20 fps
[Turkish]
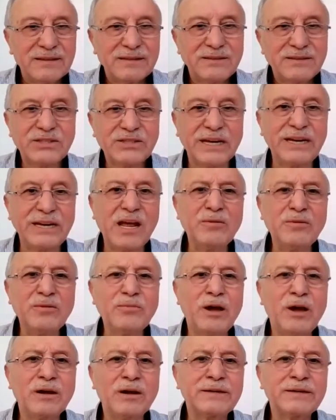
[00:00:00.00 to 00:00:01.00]
Cenab-ı
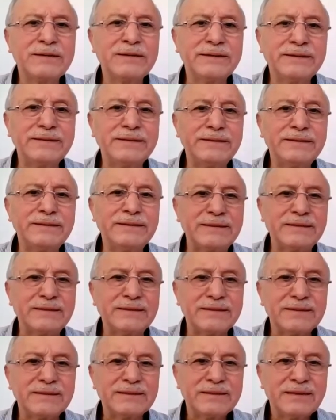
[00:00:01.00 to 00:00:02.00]
Hakk'ın
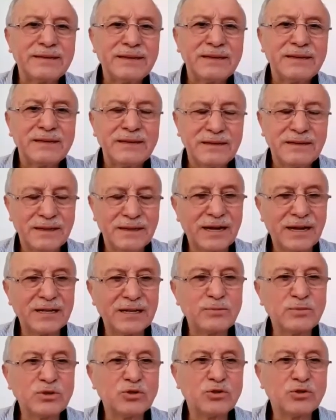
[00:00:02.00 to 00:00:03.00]

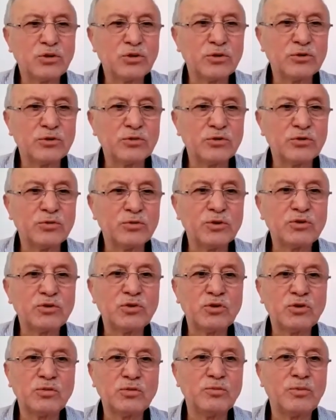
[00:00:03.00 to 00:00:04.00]
yaratmış olduğu
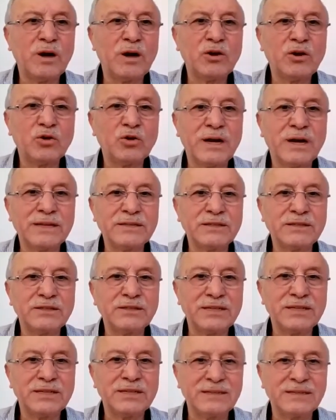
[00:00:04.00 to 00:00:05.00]
bütün mahlukat
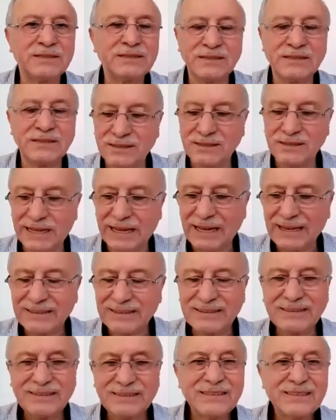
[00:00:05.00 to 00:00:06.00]
içerisinde
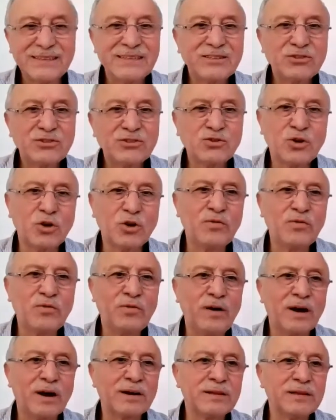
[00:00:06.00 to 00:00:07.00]
çok
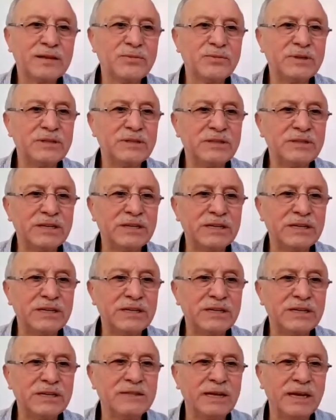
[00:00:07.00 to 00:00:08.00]
farklı bir yeri
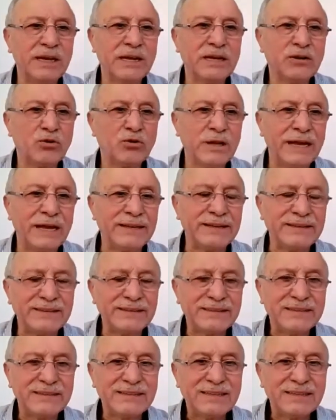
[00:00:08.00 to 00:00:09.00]
ve değeri olan